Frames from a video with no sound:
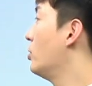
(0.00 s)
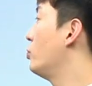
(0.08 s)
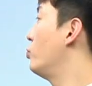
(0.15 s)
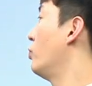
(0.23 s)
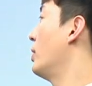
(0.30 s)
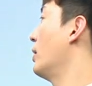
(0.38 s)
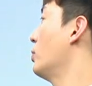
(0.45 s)

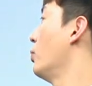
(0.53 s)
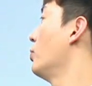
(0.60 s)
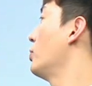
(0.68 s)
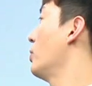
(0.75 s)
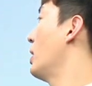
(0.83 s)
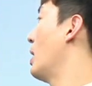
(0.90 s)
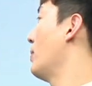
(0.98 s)
주어랑
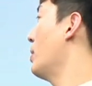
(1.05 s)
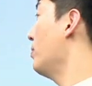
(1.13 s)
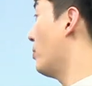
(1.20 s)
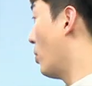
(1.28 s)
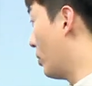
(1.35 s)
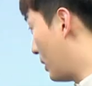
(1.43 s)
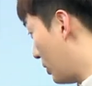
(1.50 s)
동격이라면
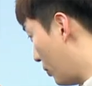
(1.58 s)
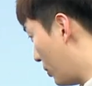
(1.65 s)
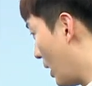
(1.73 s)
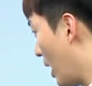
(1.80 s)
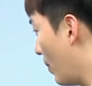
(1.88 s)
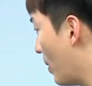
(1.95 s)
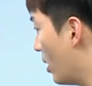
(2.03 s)
명사
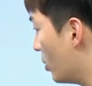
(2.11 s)
정답,